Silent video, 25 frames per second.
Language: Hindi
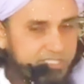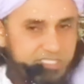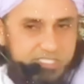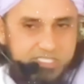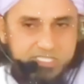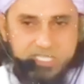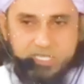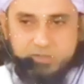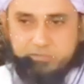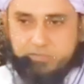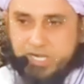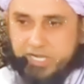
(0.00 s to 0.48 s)

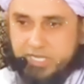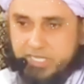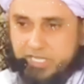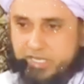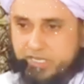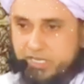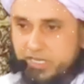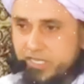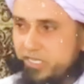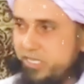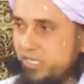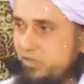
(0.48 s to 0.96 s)
जिसकी बैटिंग
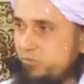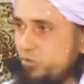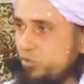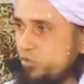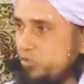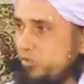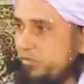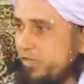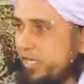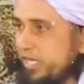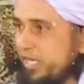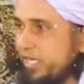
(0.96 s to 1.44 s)
नहीं है वो
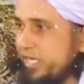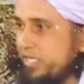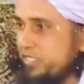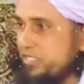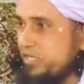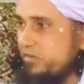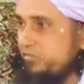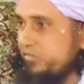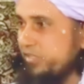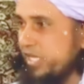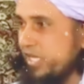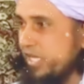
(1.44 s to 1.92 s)
तो बैठ के
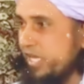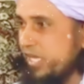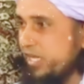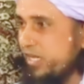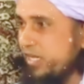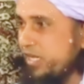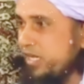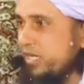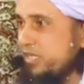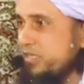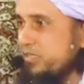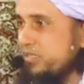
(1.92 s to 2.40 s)
सिर्फ देखेगा
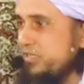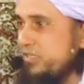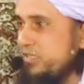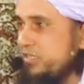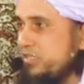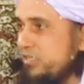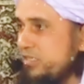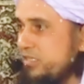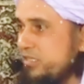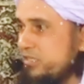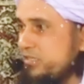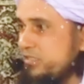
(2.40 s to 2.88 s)
ना
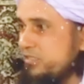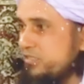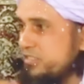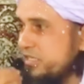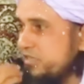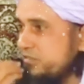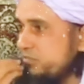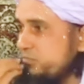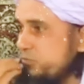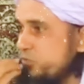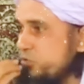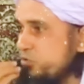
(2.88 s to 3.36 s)

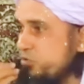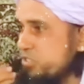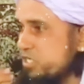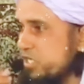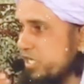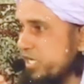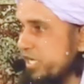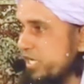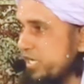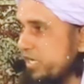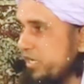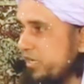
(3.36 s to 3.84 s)
सिर्फ मुंह से
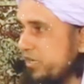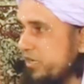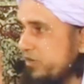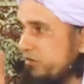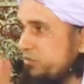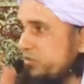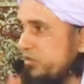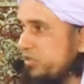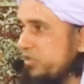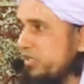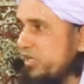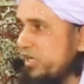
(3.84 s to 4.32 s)
खेलेगा
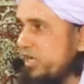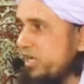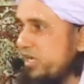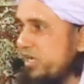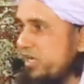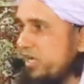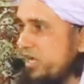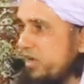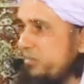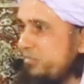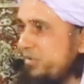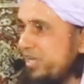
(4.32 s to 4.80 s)
वो
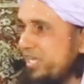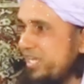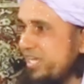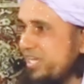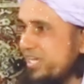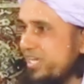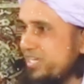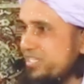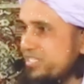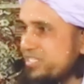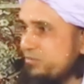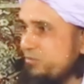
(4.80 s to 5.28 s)
अबे ये
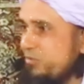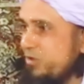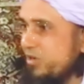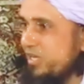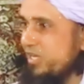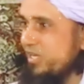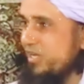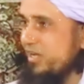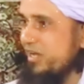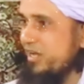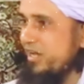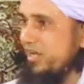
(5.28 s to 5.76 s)
कैसी
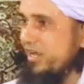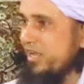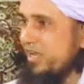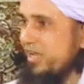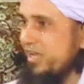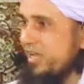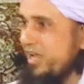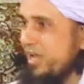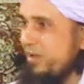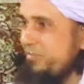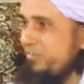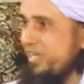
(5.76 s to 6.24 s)
बॉलिंग करा रहा
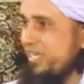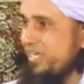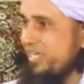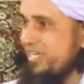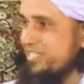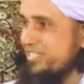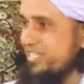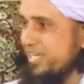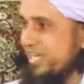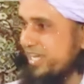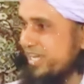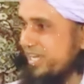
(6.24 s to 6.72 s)
है अबे ये
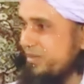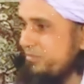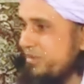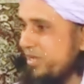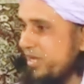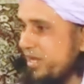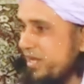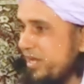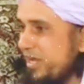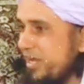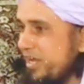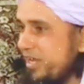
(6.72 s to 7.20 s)
छक्के
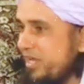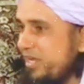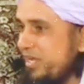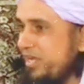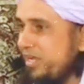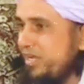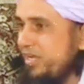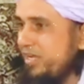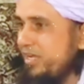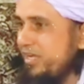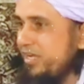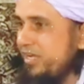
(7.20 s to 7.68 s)
मार रहा
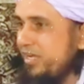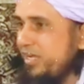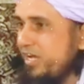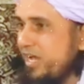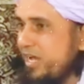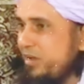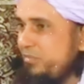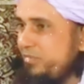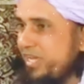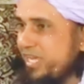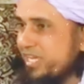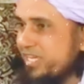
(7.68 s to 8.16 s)
है
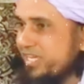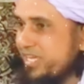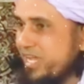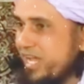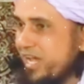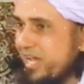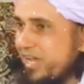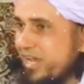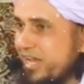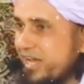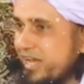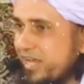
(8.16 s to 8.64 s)
अबे
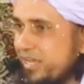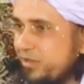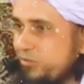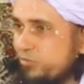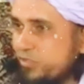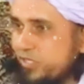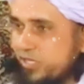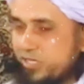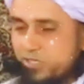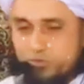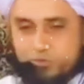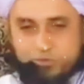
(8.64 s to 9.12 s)
क्या कर रहा है
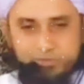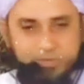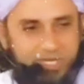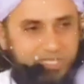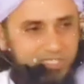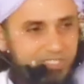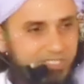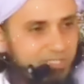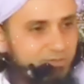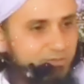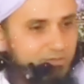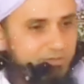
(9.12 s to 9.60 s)
उधर क्यों
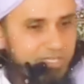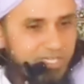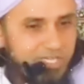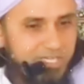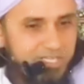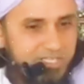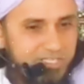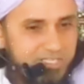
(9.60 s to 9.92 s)
फेंक दी तूने